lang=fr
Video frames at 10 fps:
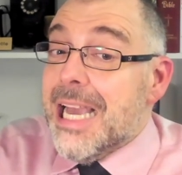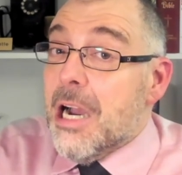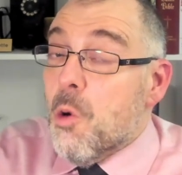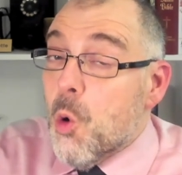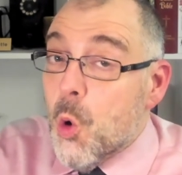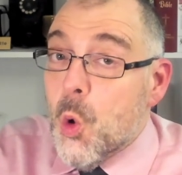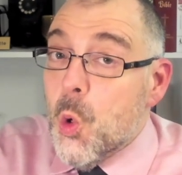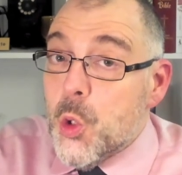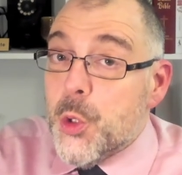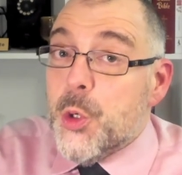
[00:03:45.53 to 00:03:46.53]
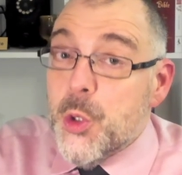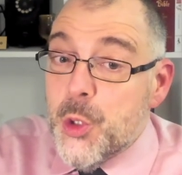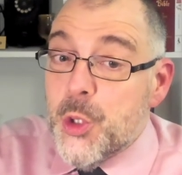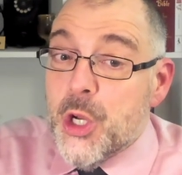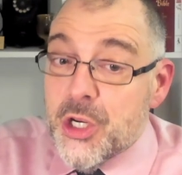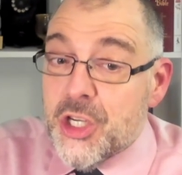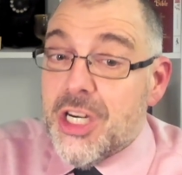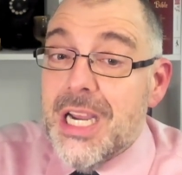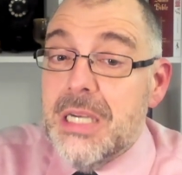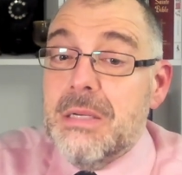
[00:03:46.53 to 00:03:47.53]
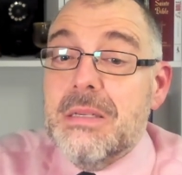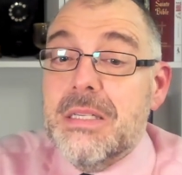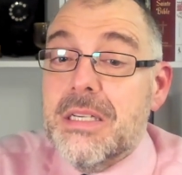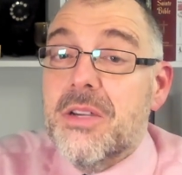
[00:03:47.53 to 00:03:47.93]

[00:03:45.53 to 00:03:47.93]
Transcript: Il n'y a aucune chance